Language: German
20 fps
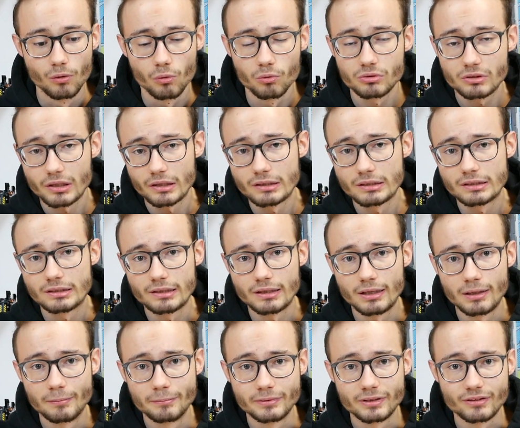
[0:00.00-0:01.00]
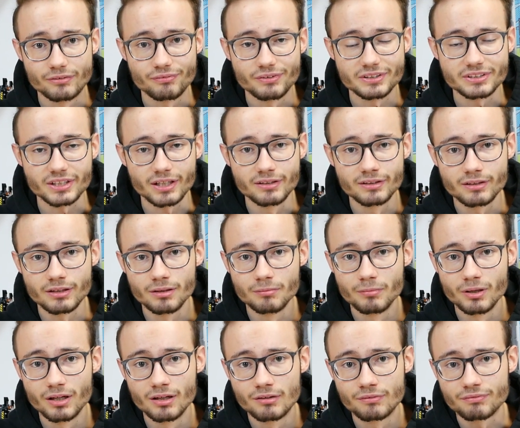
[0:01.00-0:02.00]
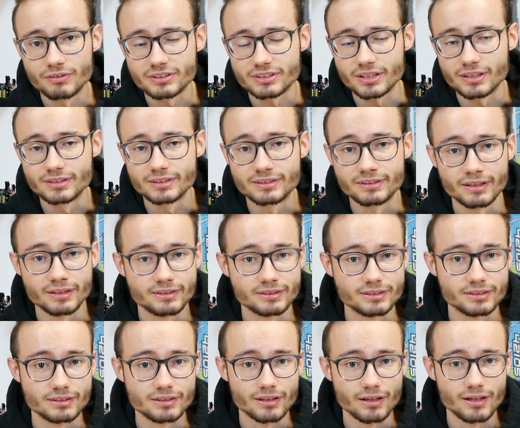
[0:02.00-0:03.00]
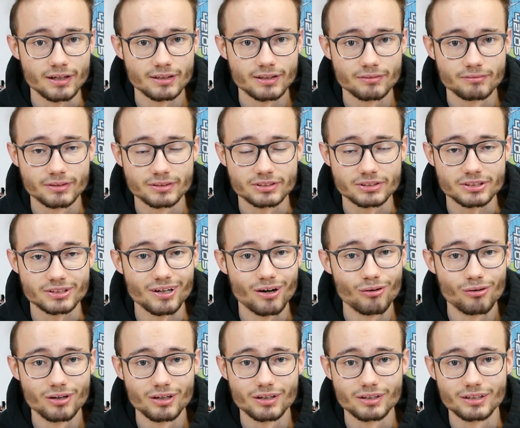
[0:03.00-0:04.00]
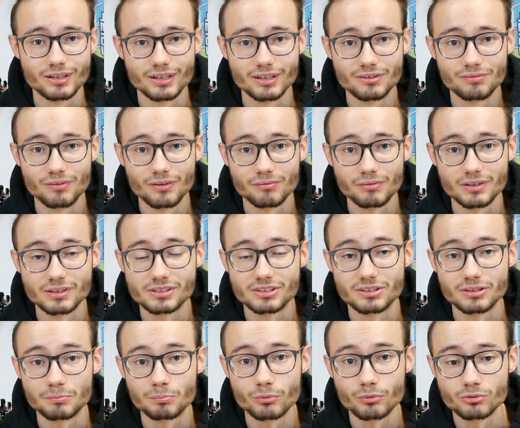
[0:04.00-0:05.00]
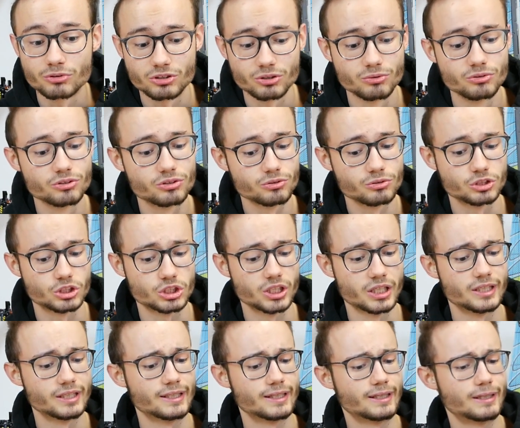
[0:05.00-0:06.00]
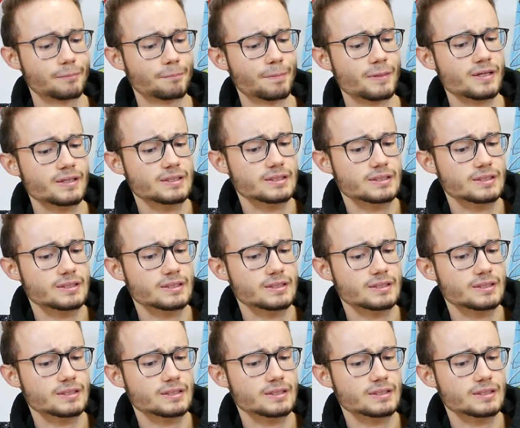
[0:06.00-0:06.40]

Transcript: Und dann kam eine Versand-E-Mail, Versand 60 Tage wird es dauern, in etwa weil sie Produktionsrückstände haben